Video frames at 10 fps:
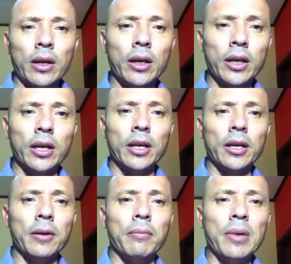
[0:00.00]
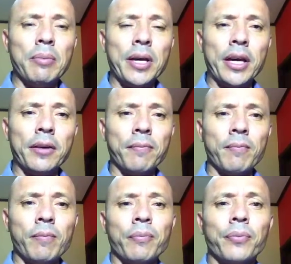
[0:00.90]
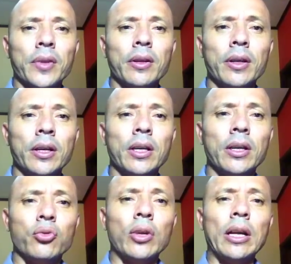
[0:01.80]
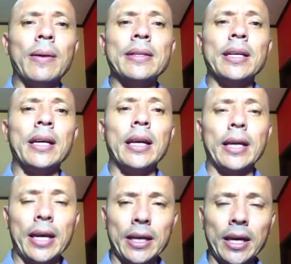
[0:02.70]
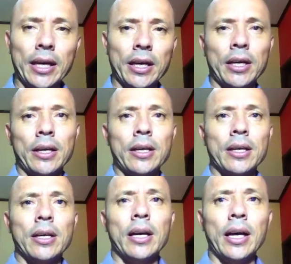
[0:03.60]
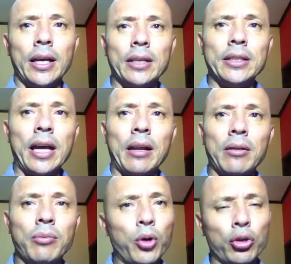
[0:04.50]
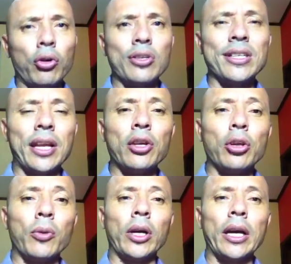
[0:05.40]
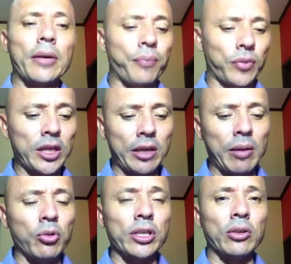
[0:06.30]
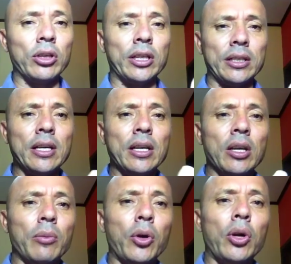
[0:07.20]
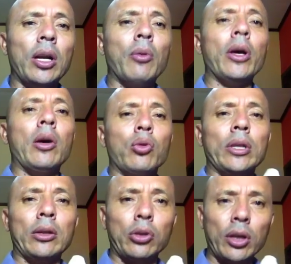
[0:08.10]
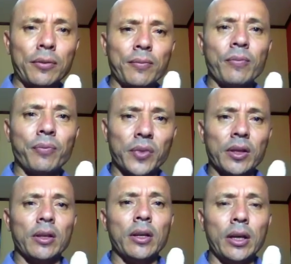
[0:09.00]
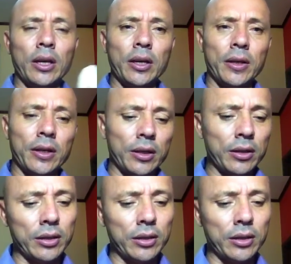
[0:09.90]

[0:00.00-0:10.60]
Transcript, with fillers: eh, más bien eh, es una alabanza en la que hay, que hay que estar un poquito concentradito porque lleva muchas notas, pero la voy a ejecutar toda eh,